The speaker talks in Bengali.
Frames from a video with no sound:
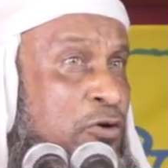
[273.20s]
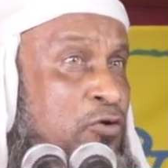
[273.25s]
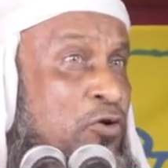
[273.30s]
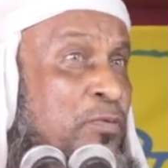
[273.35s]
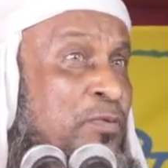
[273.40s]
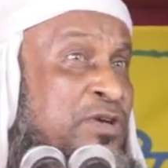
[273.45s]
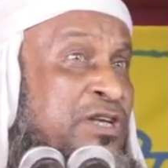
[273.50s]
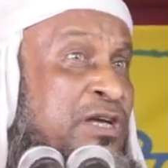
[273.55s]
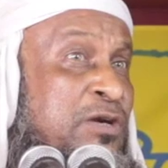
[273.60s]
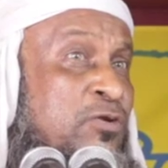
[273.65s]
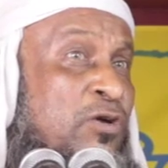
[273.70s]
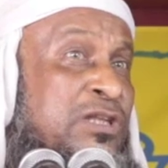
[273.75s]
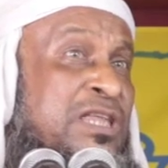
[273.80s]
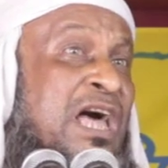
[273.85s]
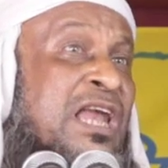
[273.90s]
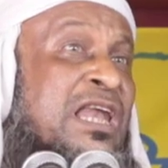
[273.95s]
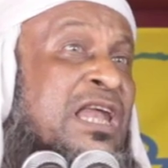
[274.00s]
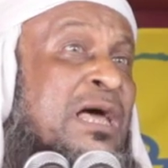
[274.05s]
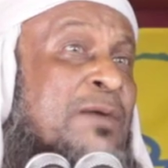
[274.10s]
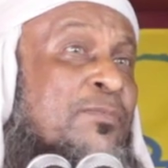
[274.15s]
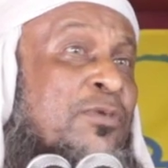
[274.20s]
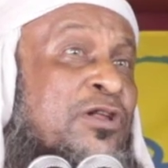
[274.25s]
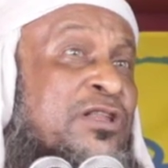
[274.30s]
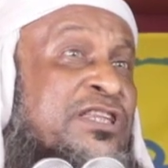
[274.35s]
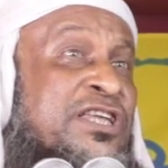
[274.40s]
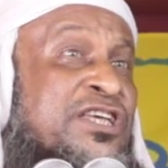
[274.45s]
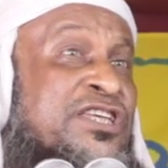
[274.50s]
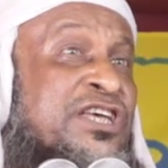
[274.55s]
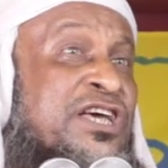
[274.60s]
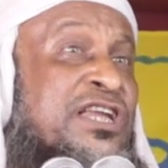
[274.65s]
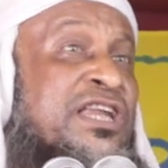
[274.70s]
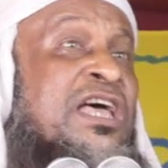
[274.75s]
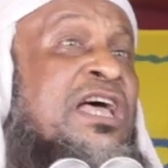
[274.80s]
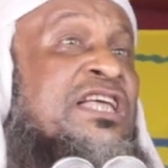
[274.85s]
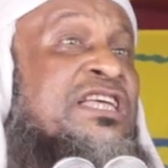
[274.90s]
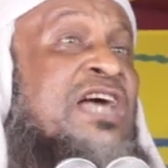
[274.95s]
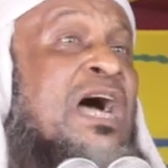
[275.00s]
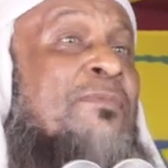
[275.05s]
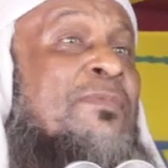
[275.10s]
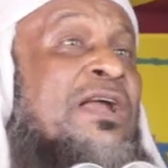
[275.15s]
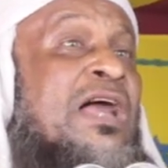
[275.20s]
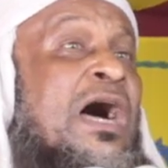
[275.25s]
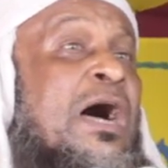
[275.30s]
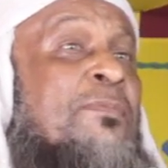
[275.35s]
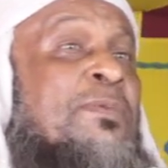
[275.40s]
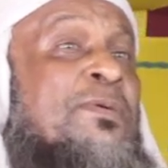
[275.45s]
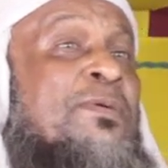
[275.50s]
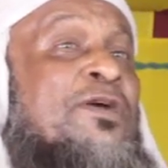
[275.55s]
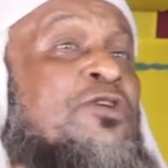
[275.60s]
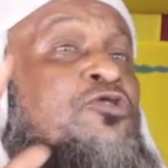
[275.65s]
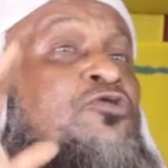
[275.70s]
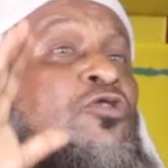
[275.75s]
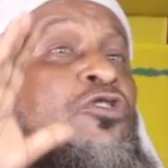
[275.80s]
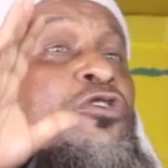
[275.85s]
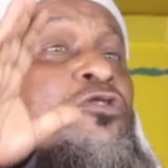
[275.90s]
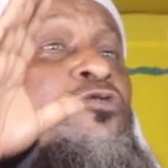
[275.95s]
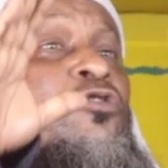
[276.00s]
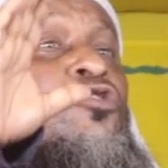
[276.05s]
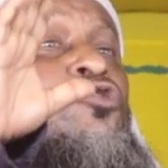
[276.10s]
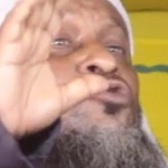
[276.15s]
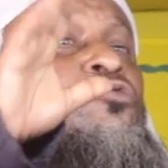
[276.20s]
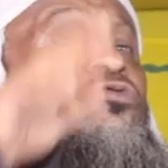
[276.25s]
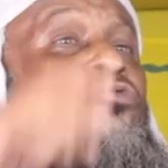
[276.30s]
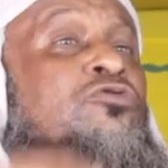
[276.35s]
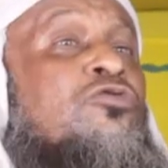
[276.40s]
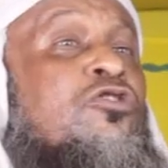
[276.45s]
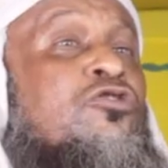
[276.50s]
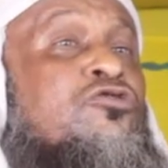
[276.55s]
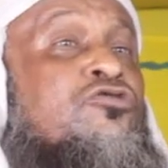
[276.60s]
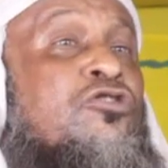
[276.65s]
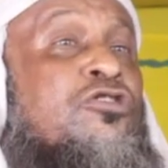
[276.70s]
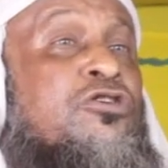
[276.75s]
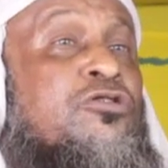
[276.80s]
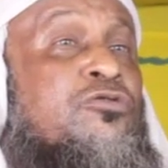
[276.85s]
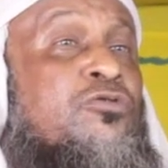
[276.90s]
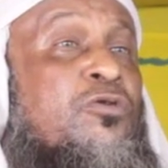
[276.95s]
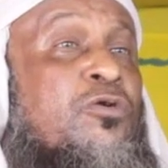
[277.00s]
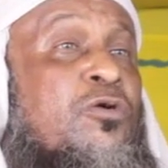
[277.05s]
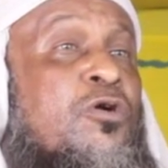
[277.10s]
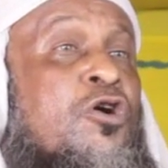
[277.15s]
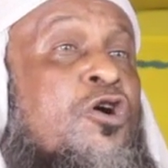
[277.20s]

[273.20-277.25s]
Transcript: নবীজির কথা আল্লাহ বলতেছেন যে আমার হাবিবের চরিত্র সুন্দর চরিত্র